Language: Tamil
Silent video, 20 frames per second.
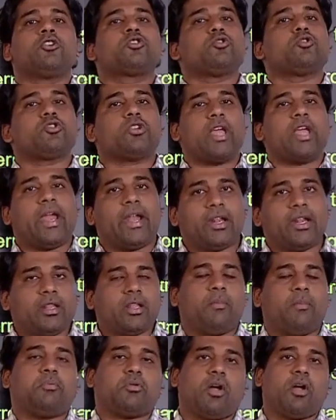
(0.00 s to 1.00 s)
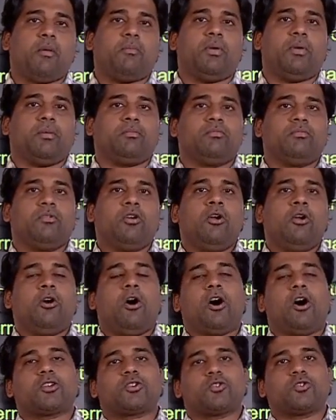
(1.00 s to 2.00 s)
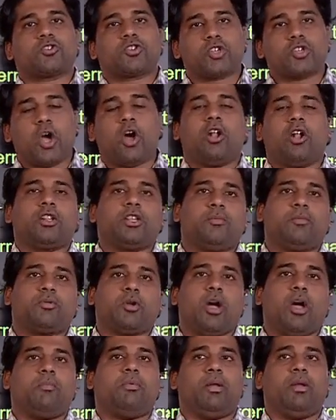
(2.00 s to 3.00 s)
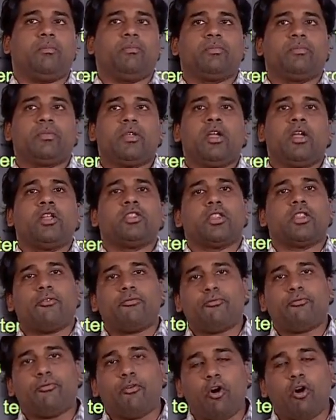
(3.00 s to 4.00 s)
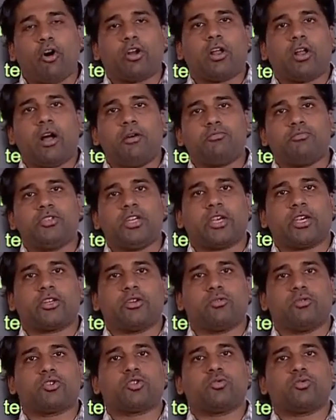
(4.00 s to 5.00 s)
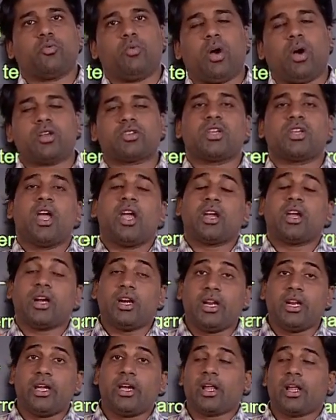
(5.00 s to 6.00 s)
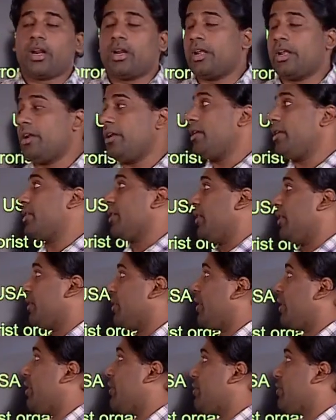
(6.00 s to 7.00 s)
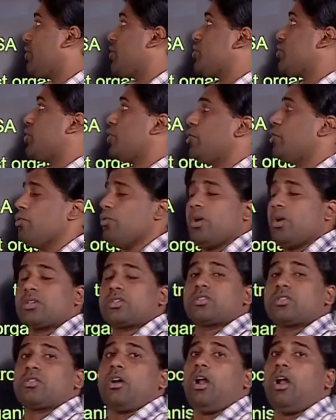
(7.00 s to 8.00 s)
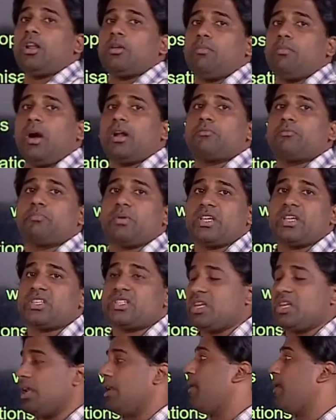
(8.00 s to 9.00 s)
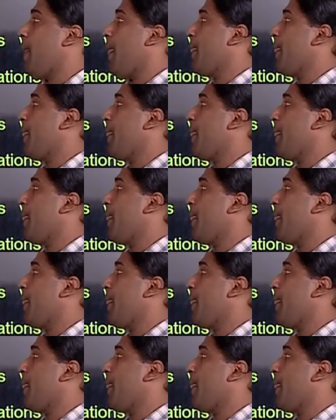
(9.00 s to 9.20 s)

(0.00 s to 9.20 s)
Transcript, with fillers: டு என் த ப்ராப்ளம் ஆர் டு சால்வ் த ப்ராப்ளம் த ஃபோர் அப்ஜெக்டிவ்ஸ் வாஸ் கிளியர்லி ரிட்டர்ன் இன் திஸ் யூஎஸ் தாலிபான் பீஸ் டீல்